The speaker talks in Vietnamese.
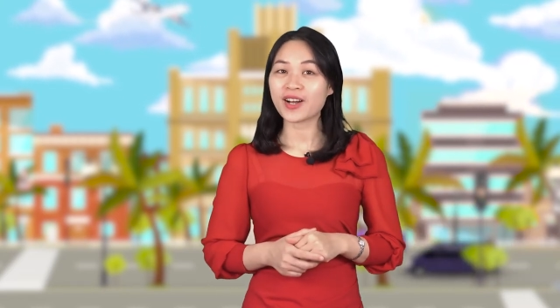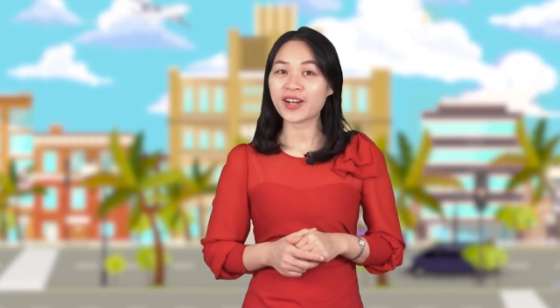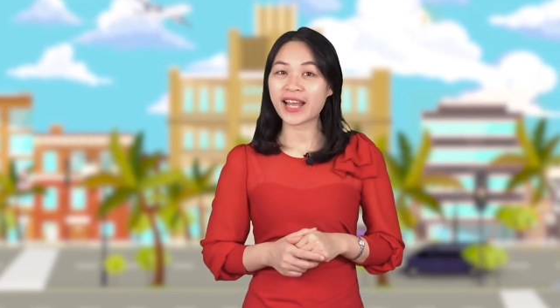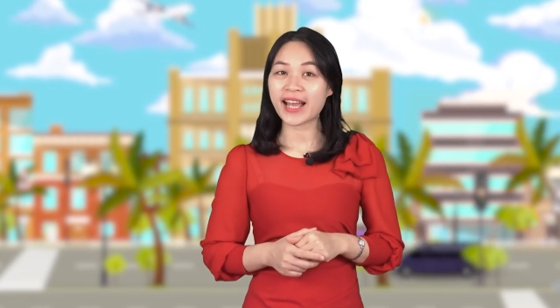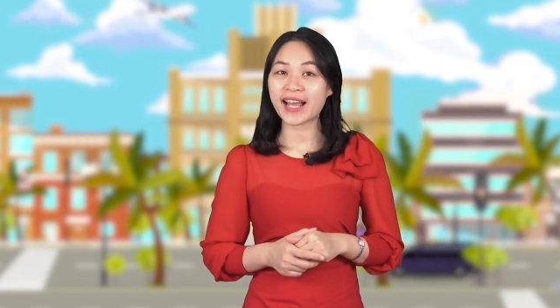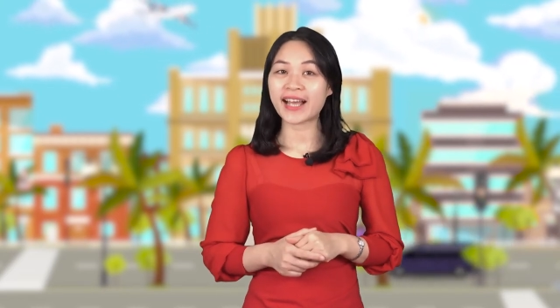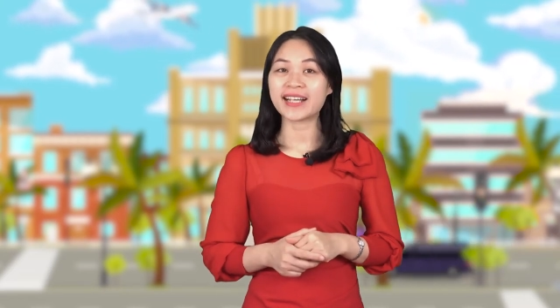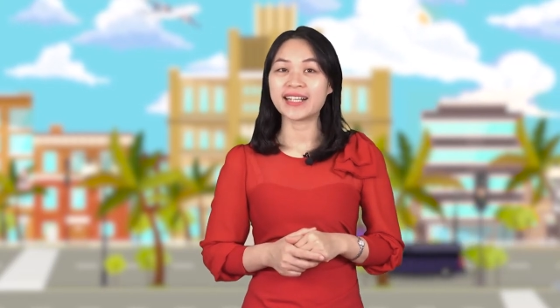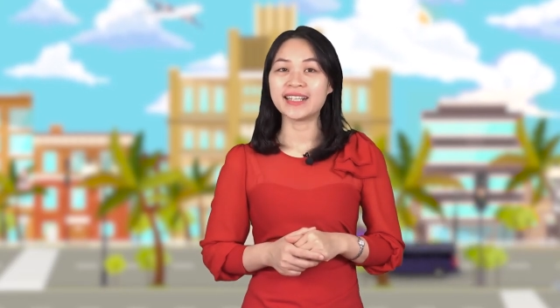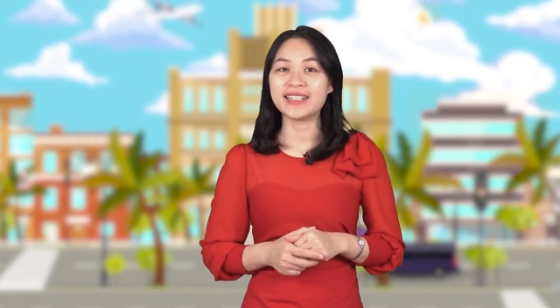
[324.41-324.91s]
con
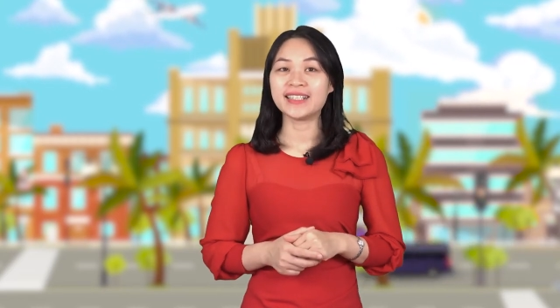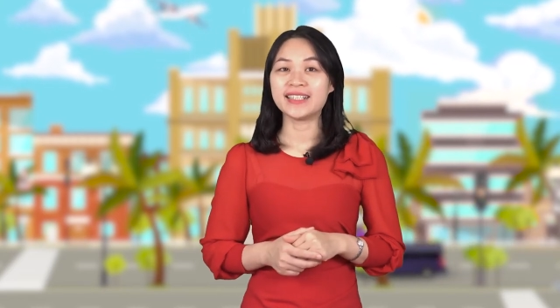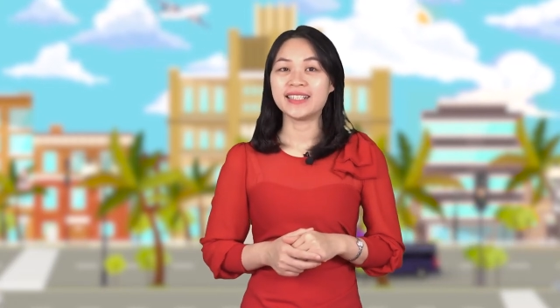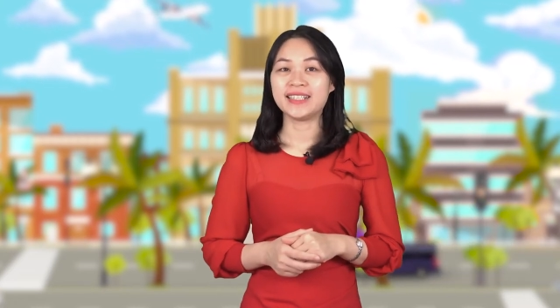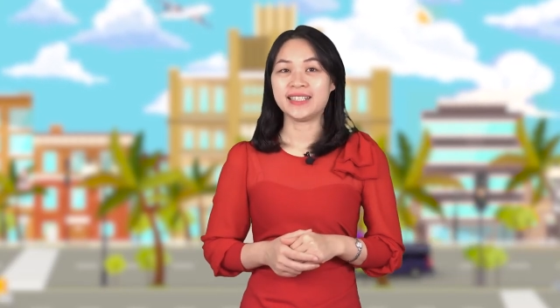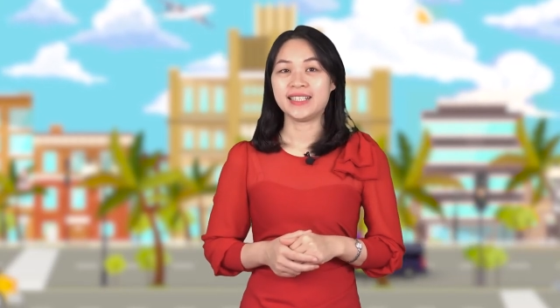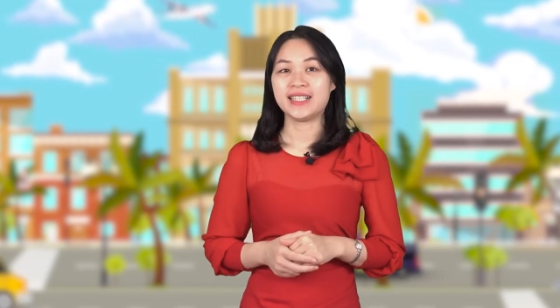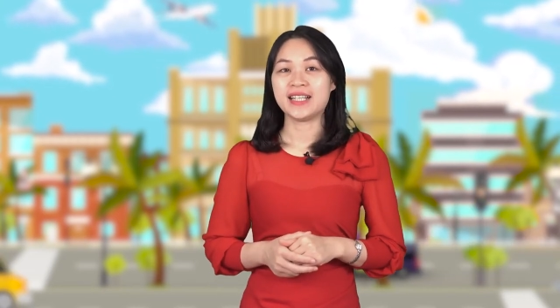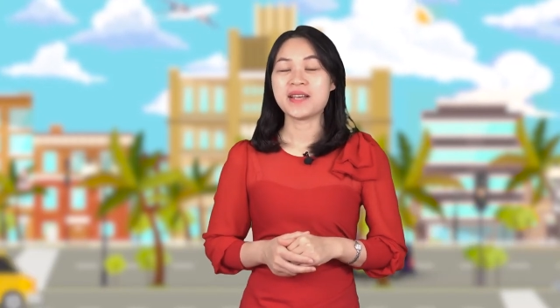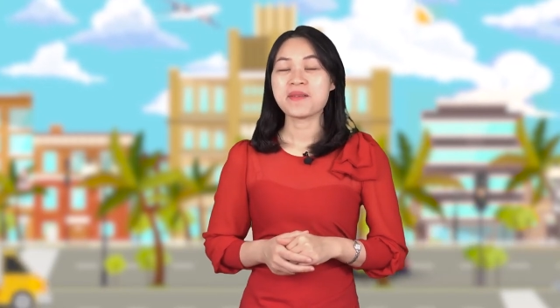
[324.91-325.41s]
ạ.
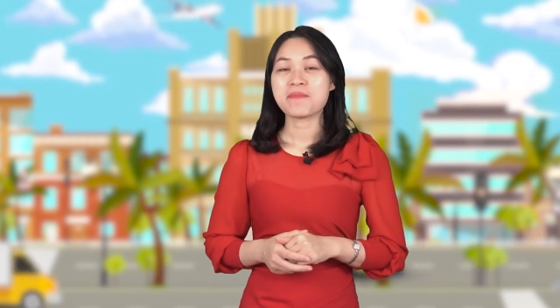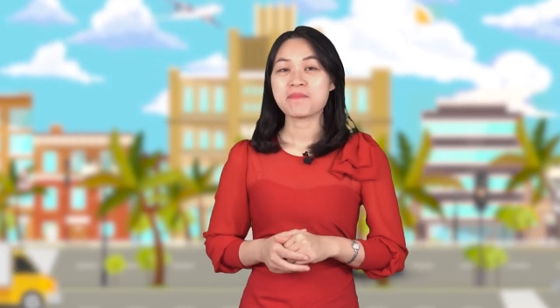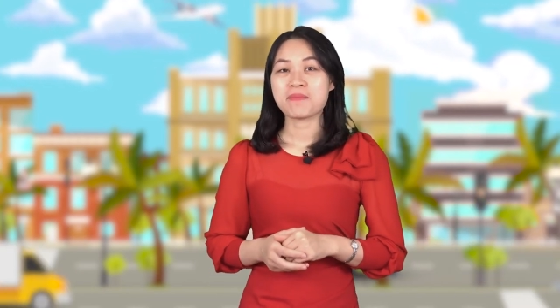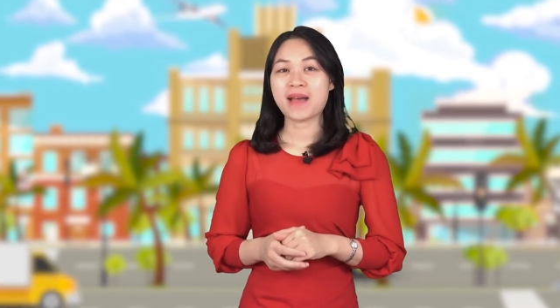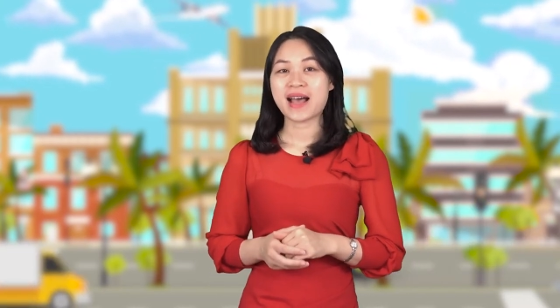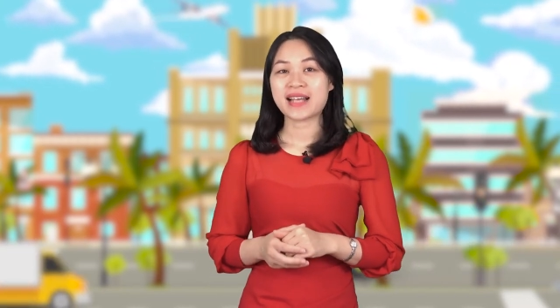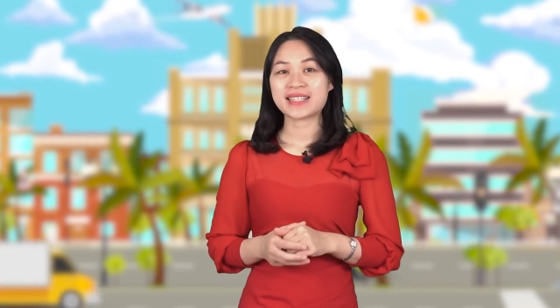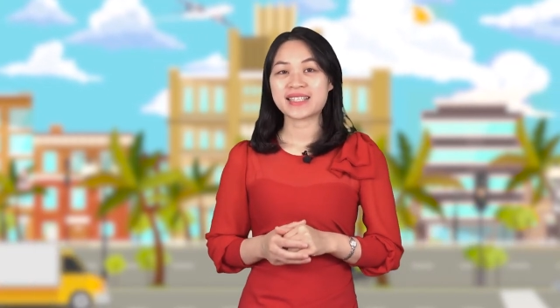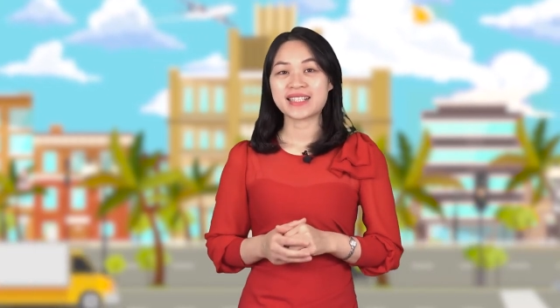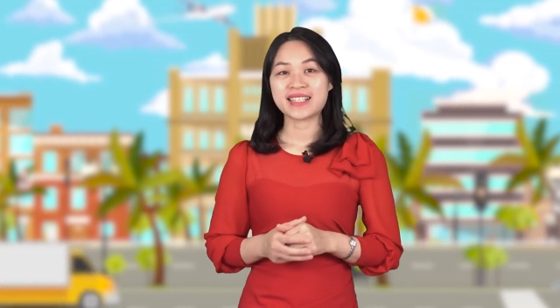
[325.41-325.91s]

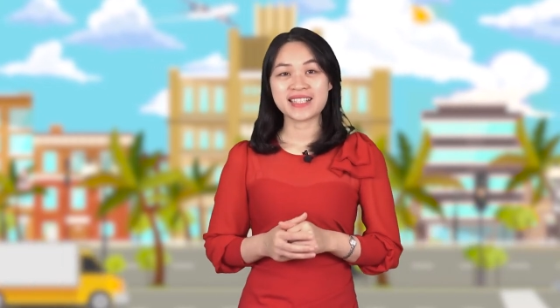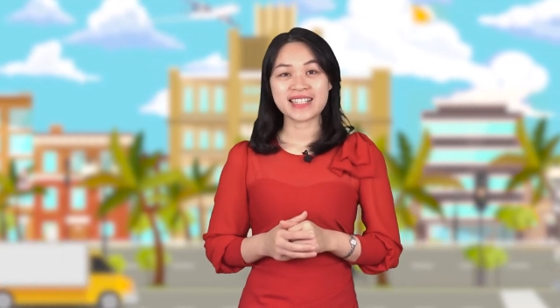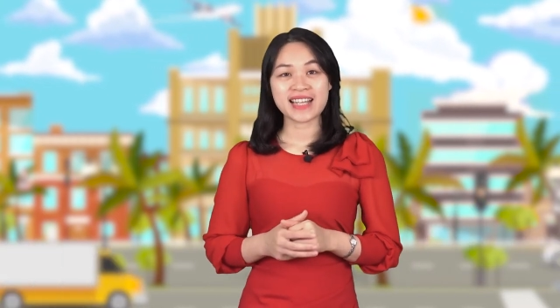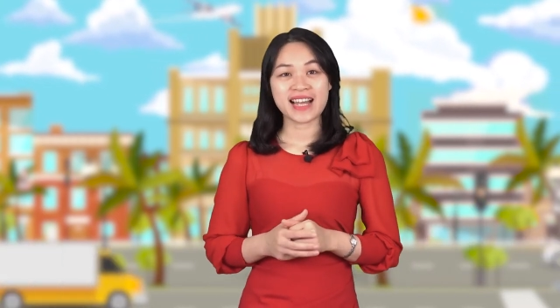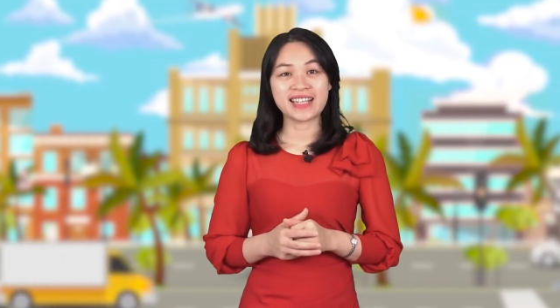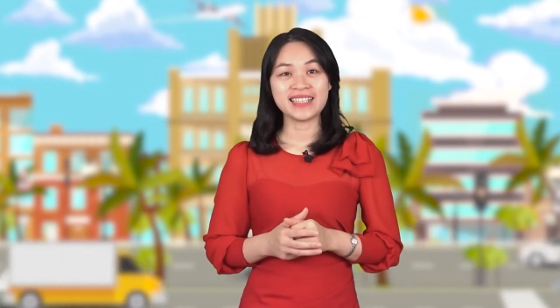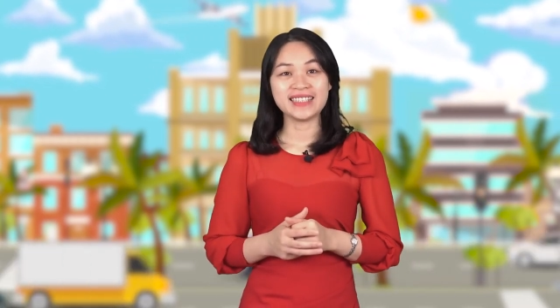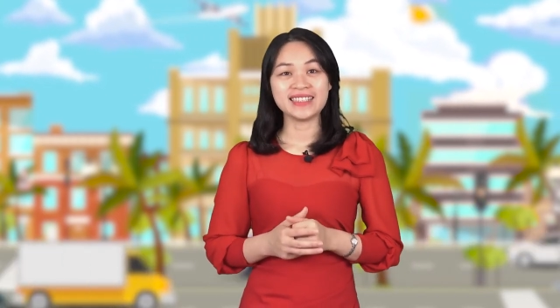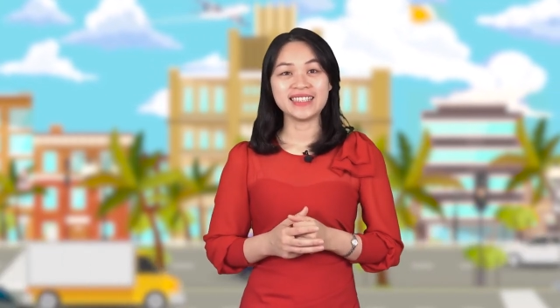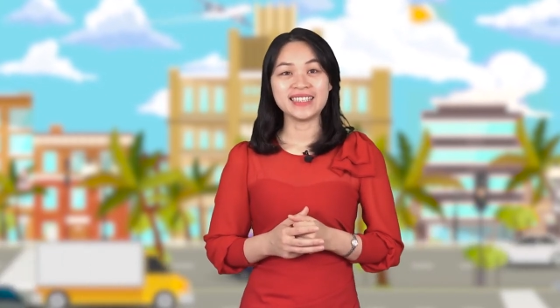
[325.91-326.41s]
Ba Sơn
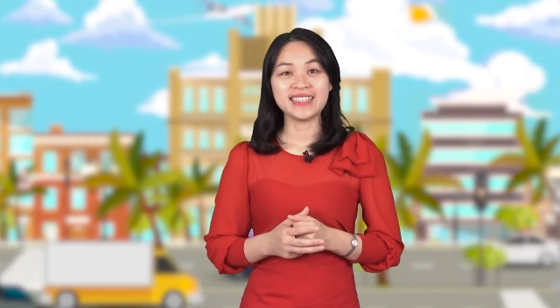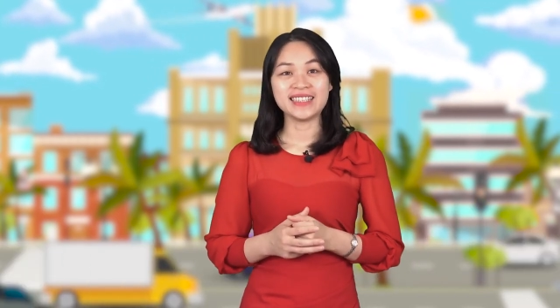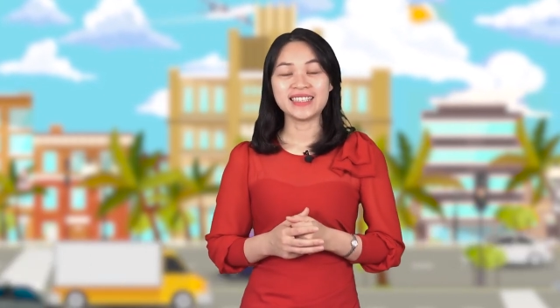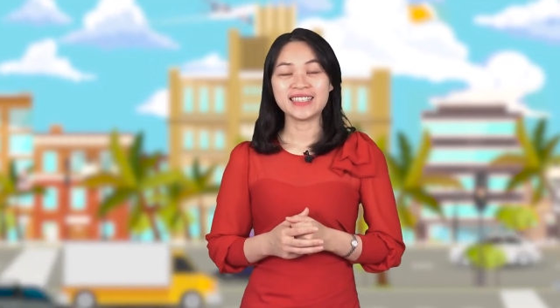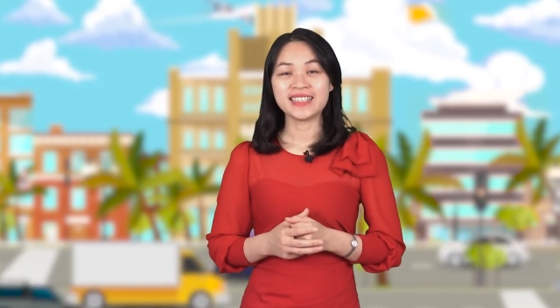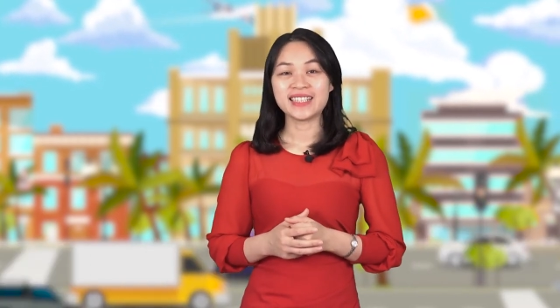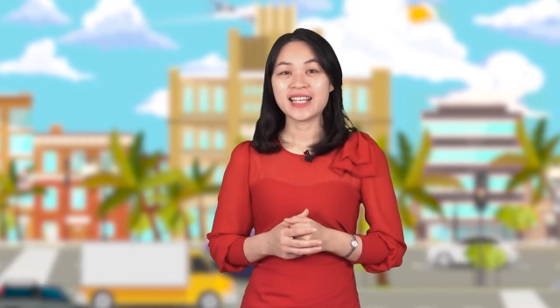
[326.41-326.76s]
trả lời.